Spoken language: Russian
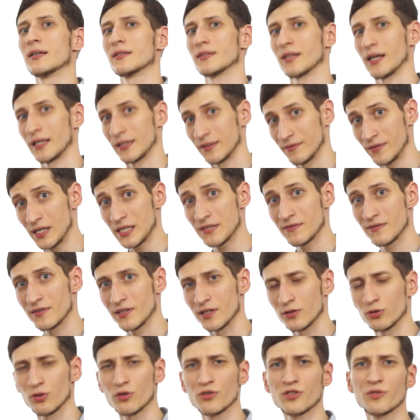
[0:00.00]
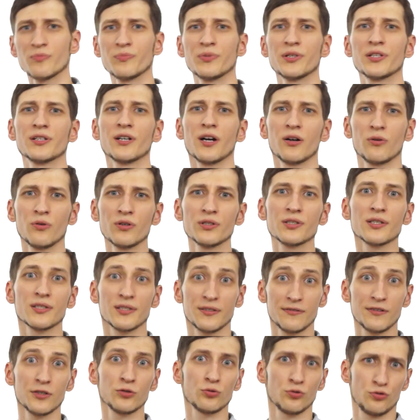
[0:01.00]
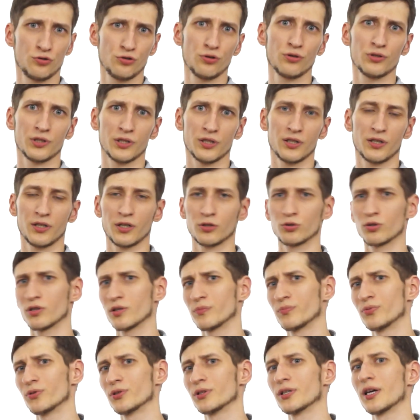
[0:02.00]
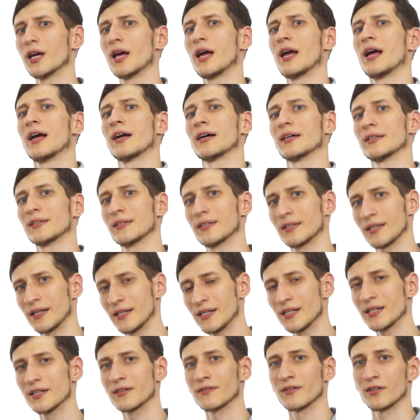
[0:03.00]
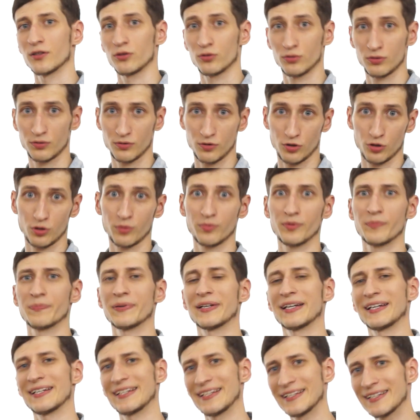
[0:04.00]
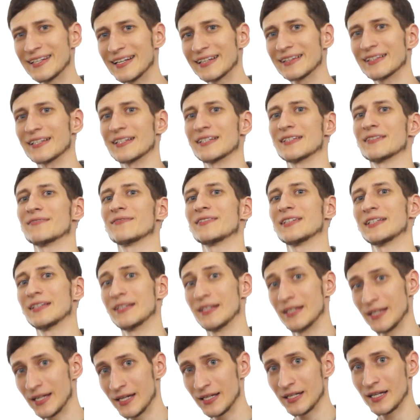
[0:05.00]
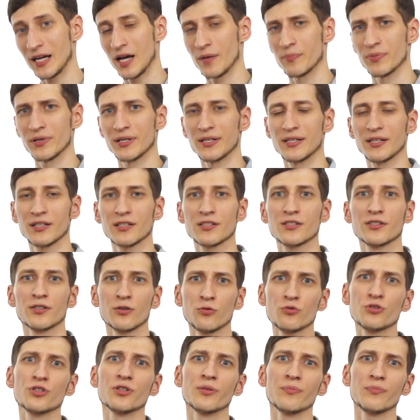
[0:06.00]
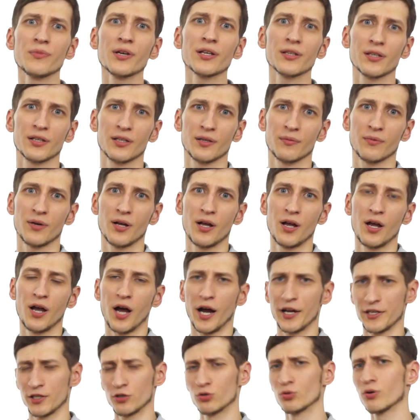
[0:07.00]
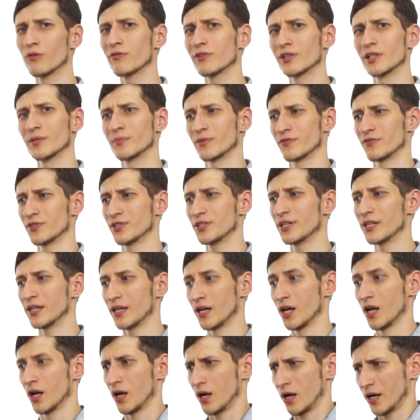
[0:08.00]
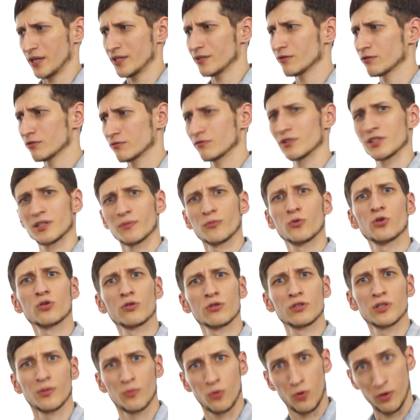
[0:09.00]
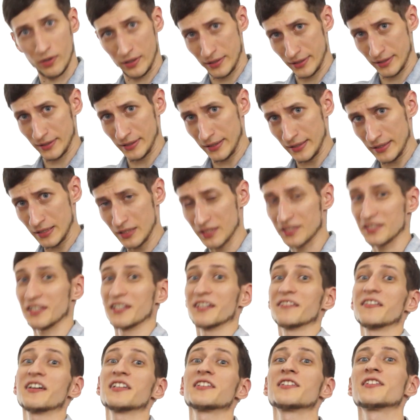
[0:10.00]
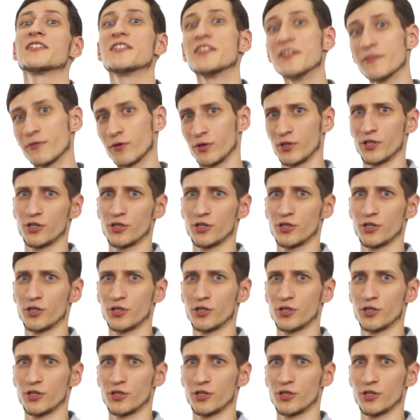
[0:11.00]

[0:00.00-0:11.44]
Соответственно, должен быть какой-то совет ученых, который будет контролировать чтобы приоритетность внедрения определялась научным методом, а не доводами в стиле «а я вот в этом круглом городе родился, давайте с него